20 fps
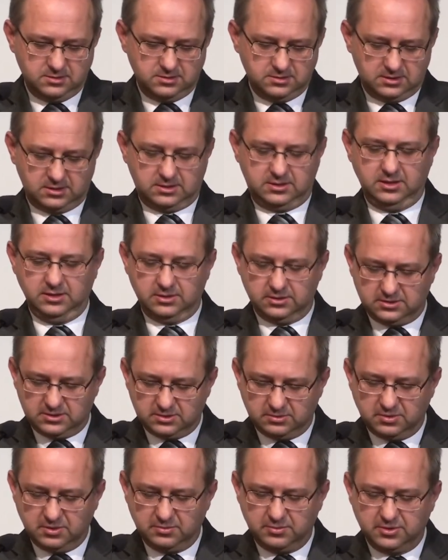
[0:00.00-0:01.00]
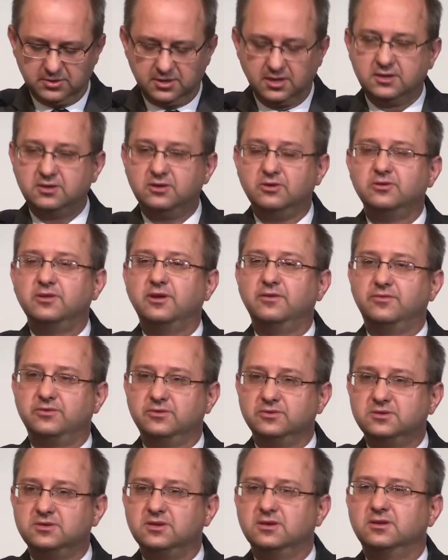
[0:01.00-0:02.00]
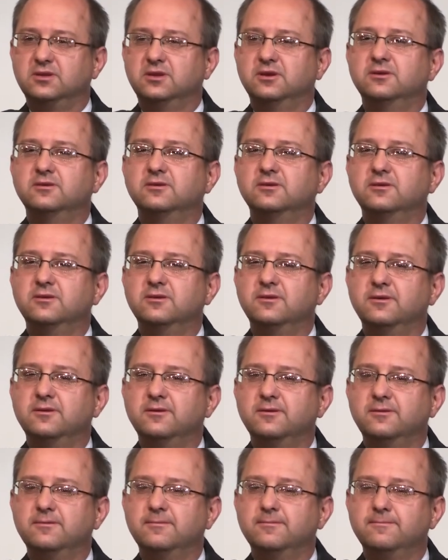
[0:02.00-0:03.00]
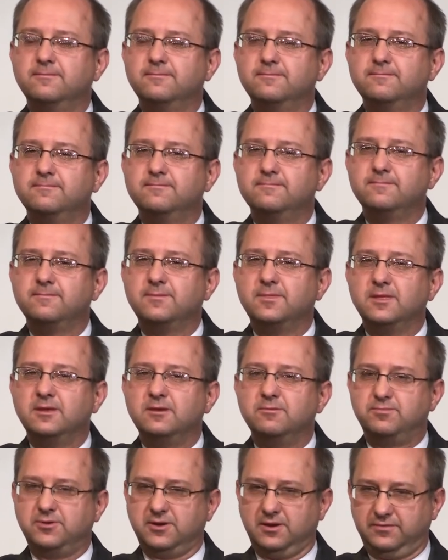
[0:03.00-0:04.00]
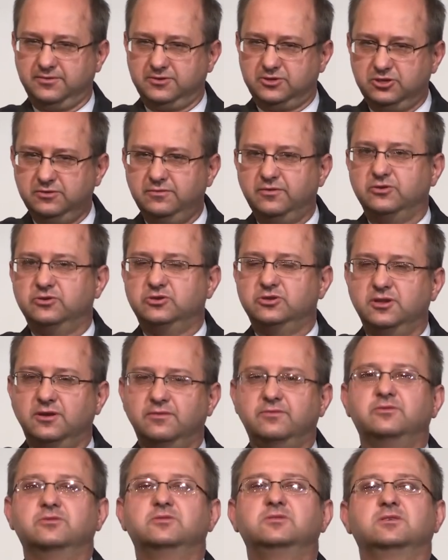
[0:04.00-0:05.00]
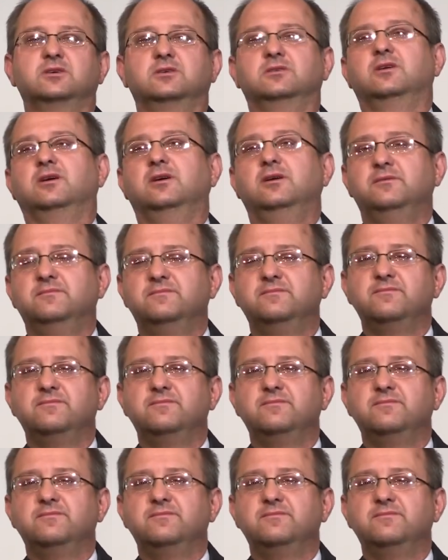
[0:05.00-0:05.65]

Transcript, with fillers: Zadając sobie pytanie o nawrócenie i prawdziwość nawrócenia,